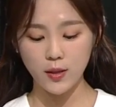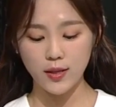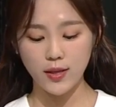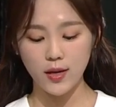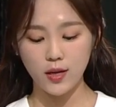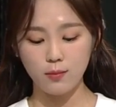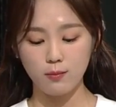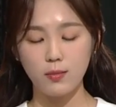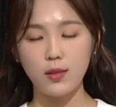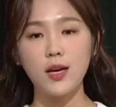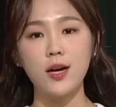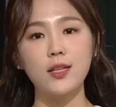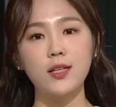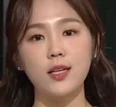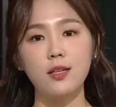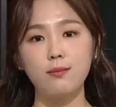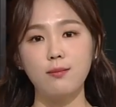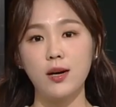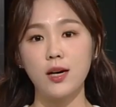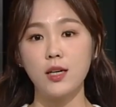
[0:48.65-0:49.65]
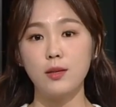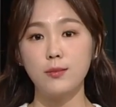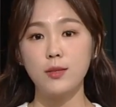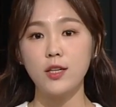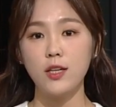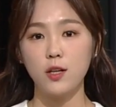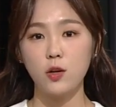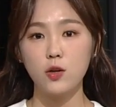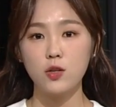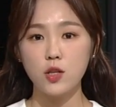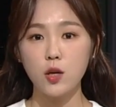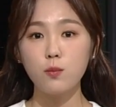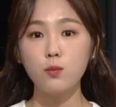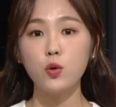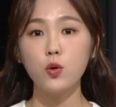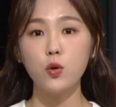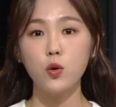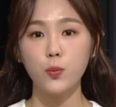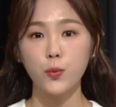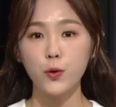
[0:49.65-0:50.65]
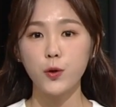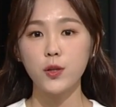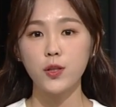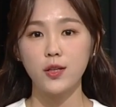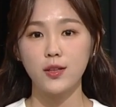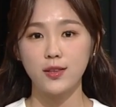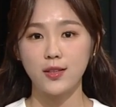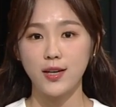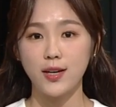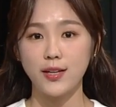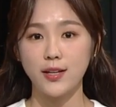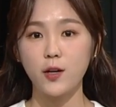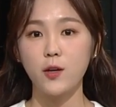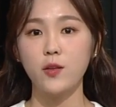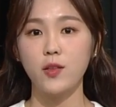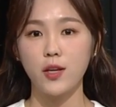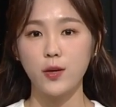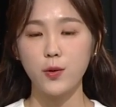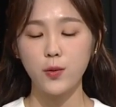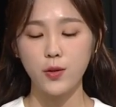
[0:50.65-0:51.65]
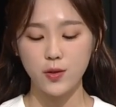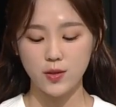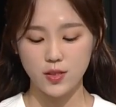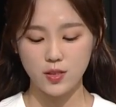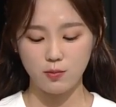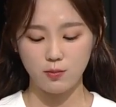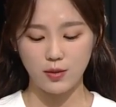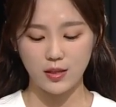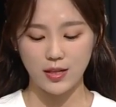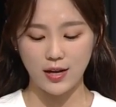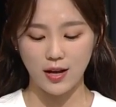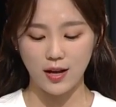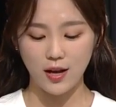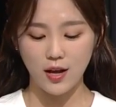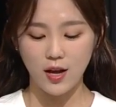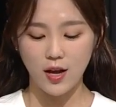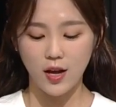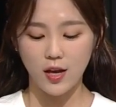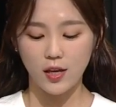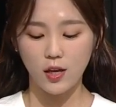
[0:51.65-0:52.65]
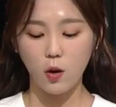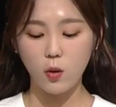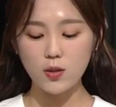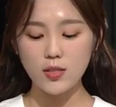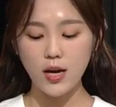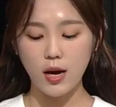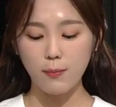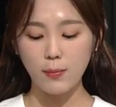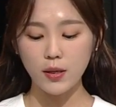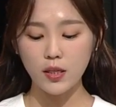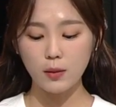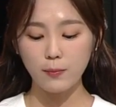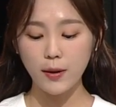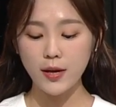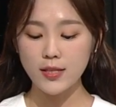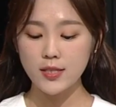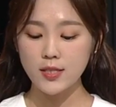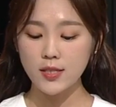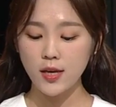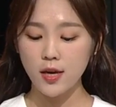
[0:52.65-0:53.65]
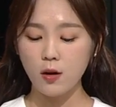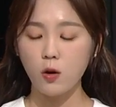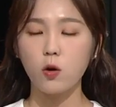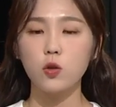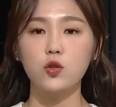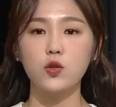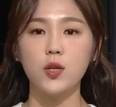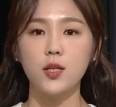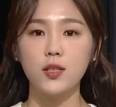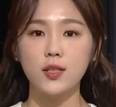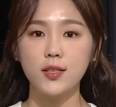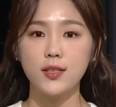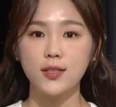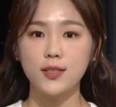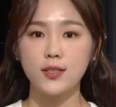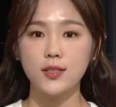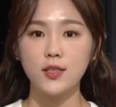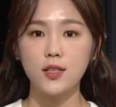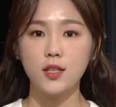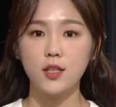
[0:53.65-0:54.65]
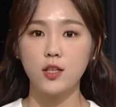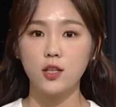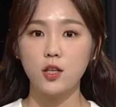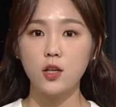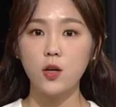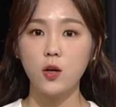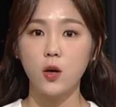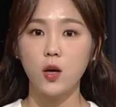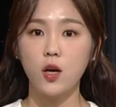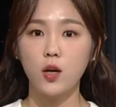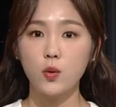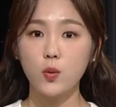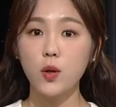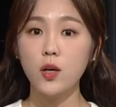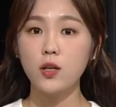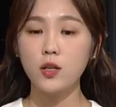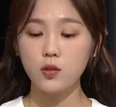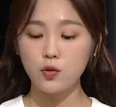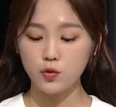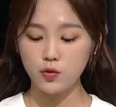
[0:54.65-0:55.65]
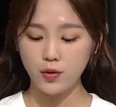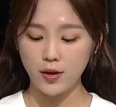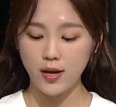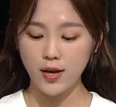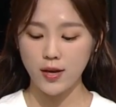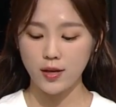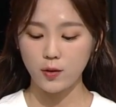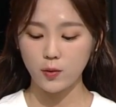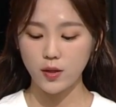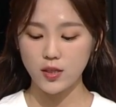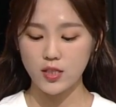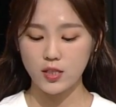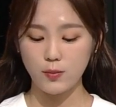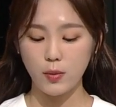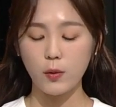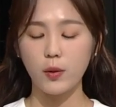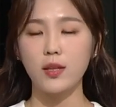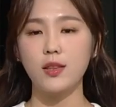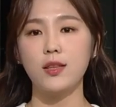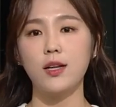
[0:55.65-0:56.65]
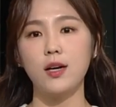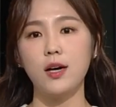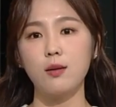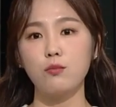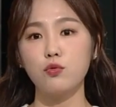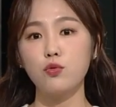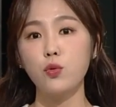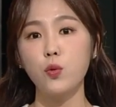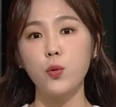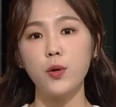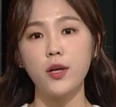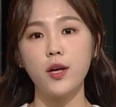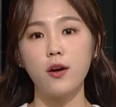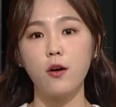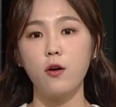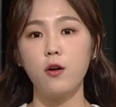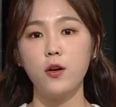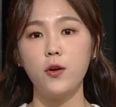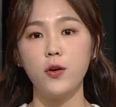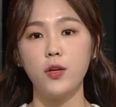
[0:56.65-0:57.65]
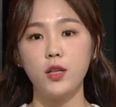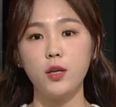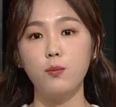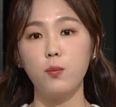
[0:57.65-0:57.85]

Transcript: 대한 미안한 마음을 이런 선물로 표현했다, 이런 내용이었습니다. 이 어제 아파트 8층에 거주하는 글쓴이는요, 퇴근 후에 이렇게 집에 왔다가 문고리에 걸려있는